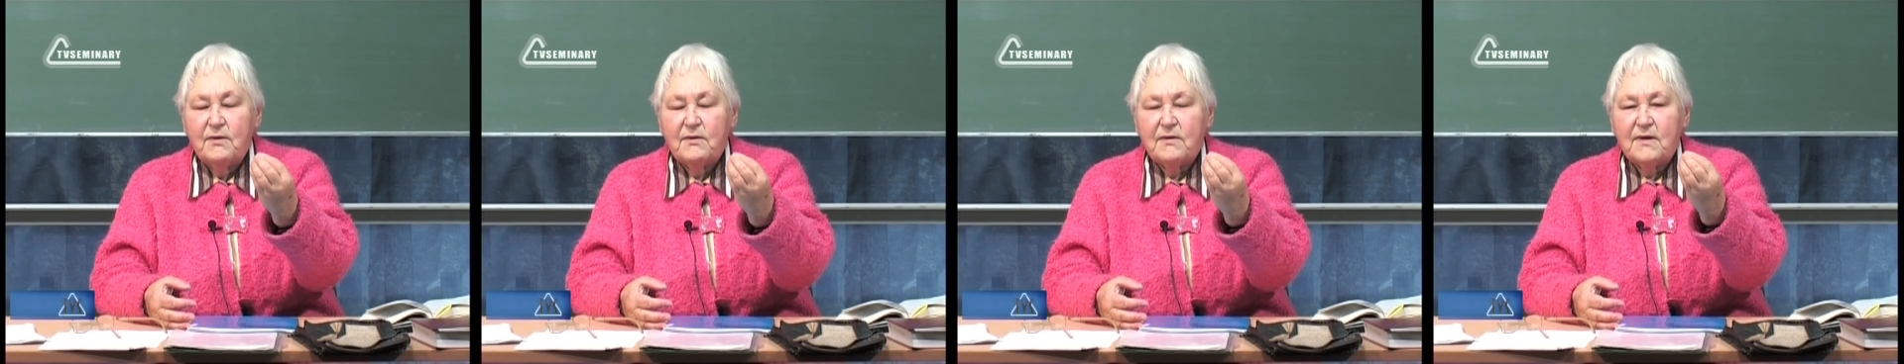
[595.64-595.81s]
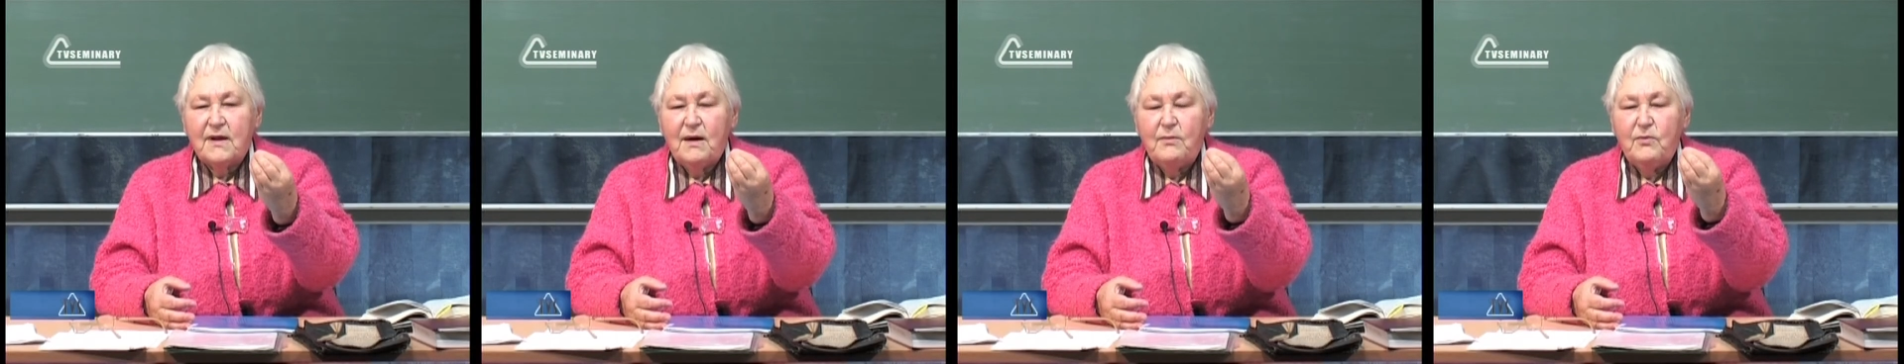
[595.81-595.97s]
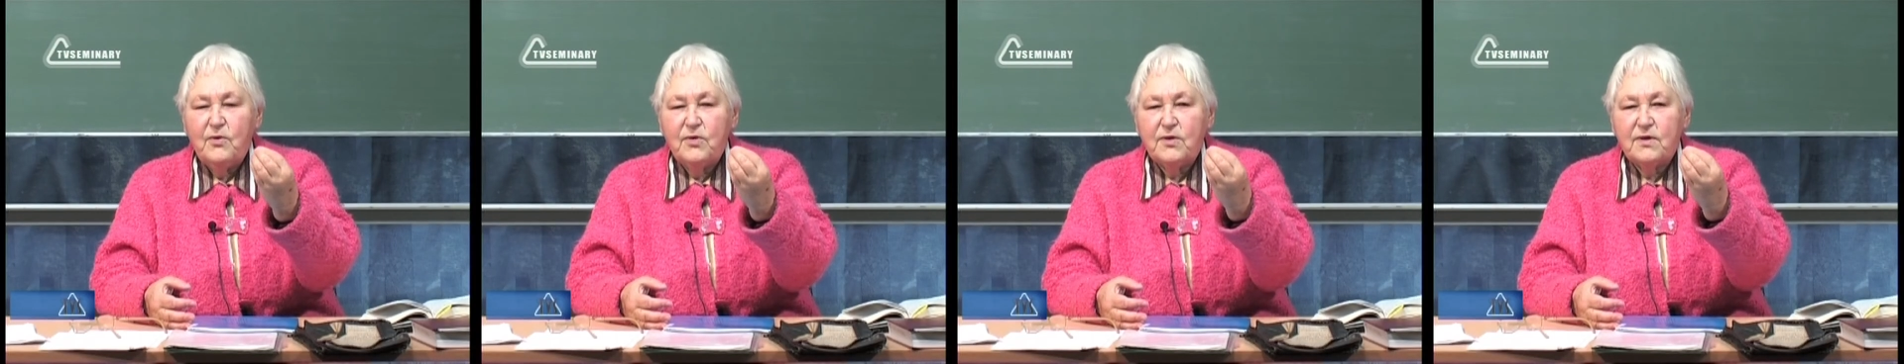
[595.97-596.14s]

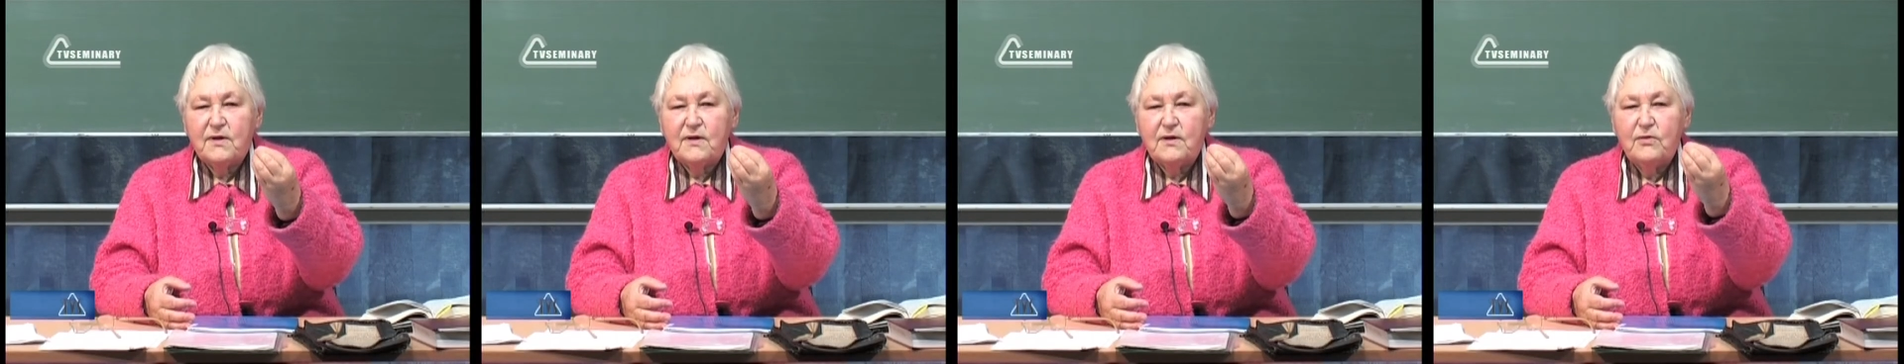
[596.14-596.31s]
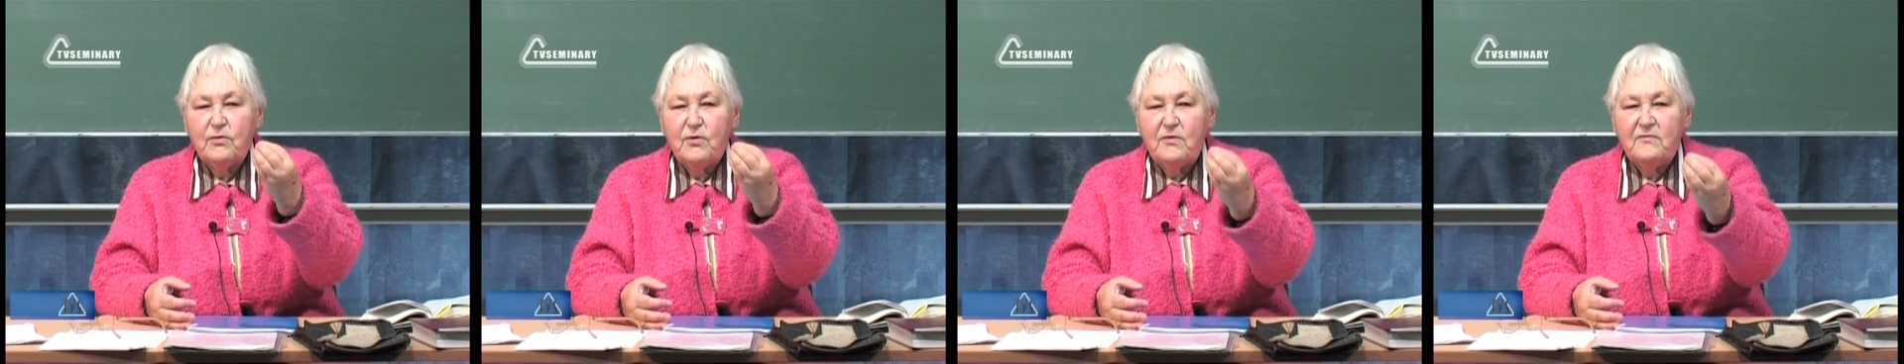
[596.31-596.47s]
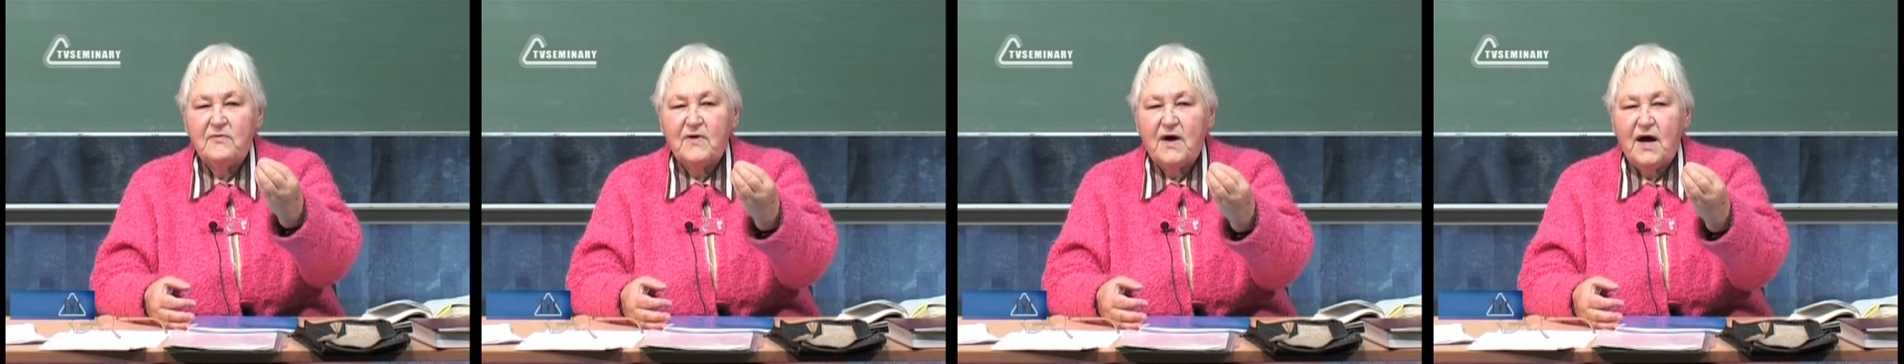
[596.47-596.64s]
само
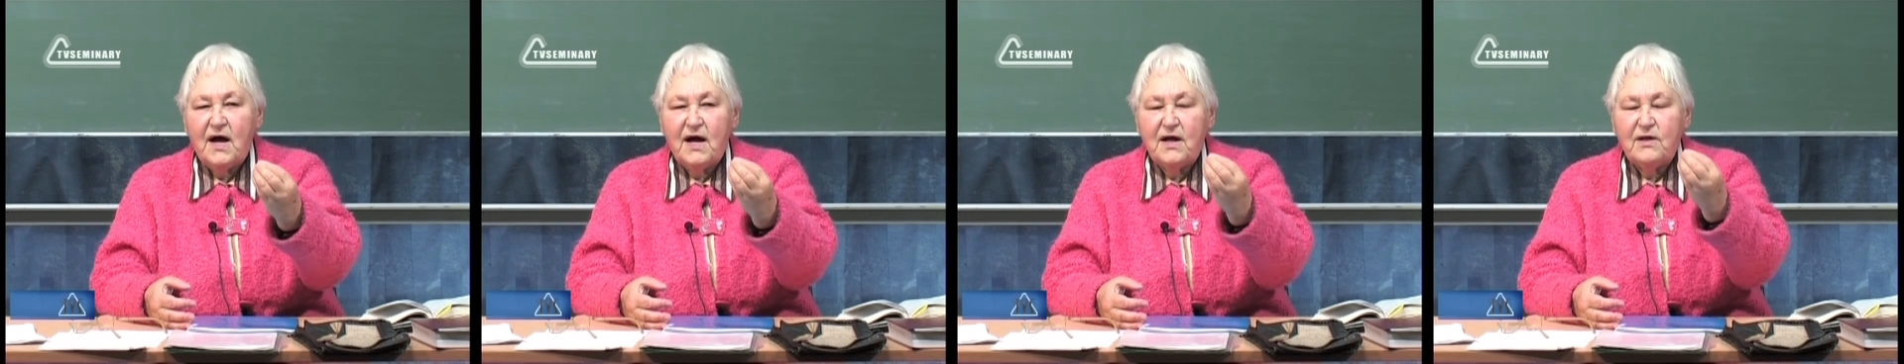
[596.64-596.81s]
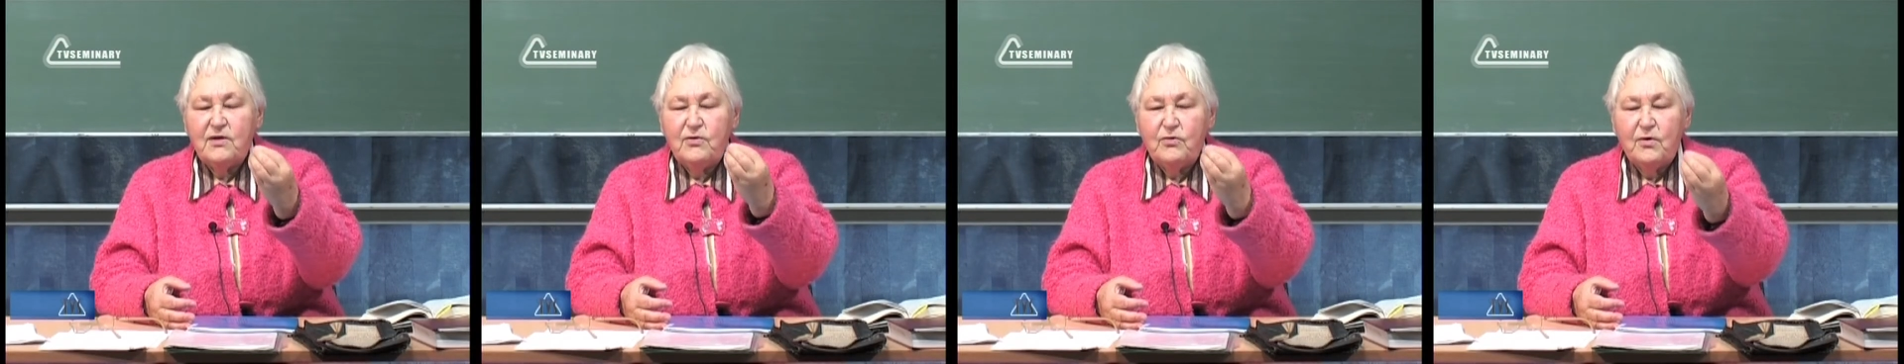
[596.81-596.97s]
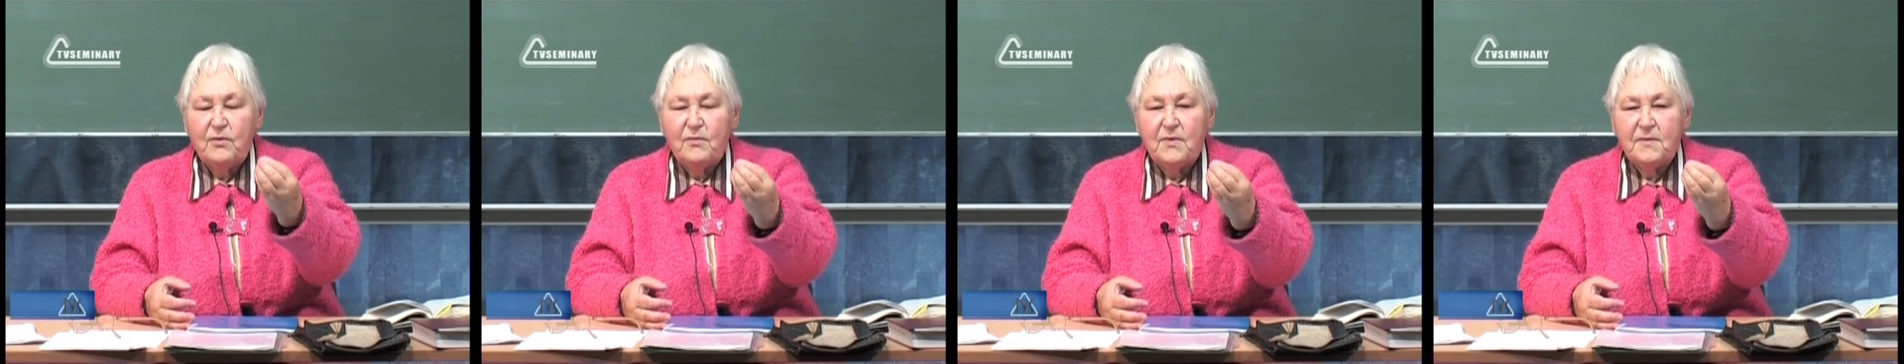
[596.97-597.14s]
слово о
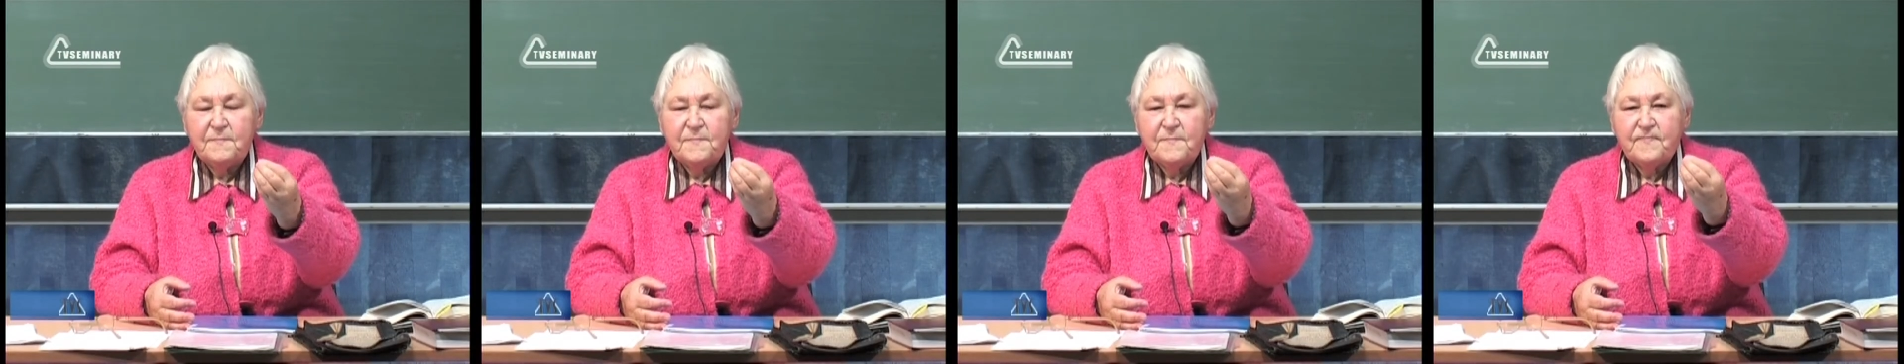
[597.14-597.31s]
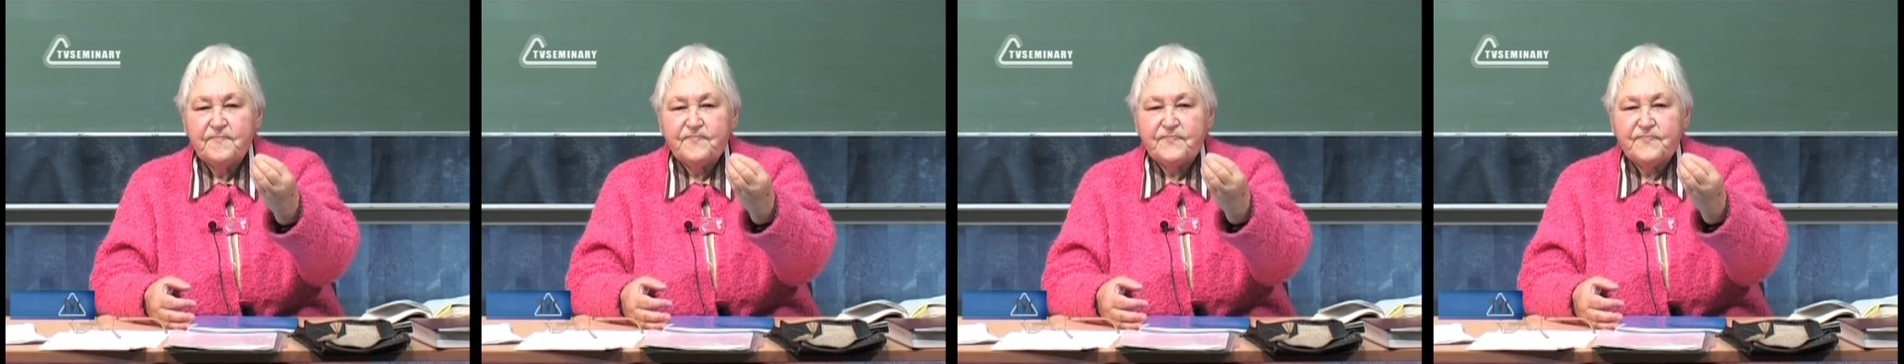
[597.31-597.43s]
нем,